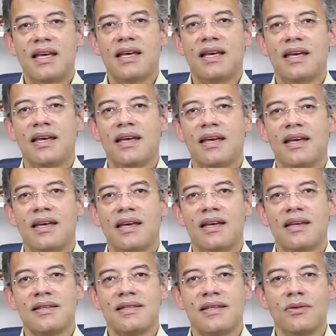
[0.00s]
é,
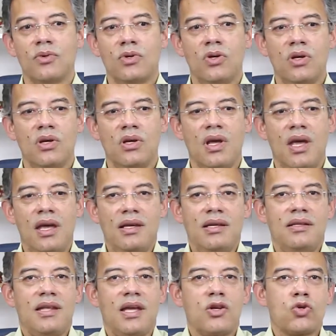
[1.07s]
é, sendo que
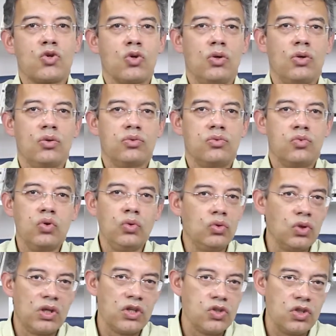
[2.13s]
ele deixou
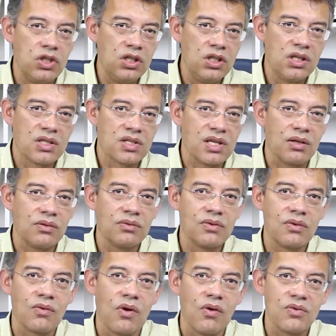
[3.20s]
tudo que tinha,
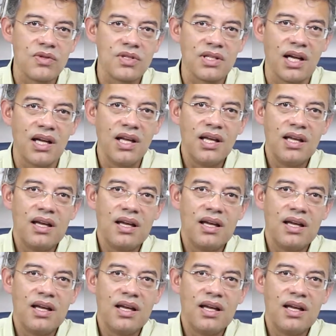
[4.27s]
segundo consta,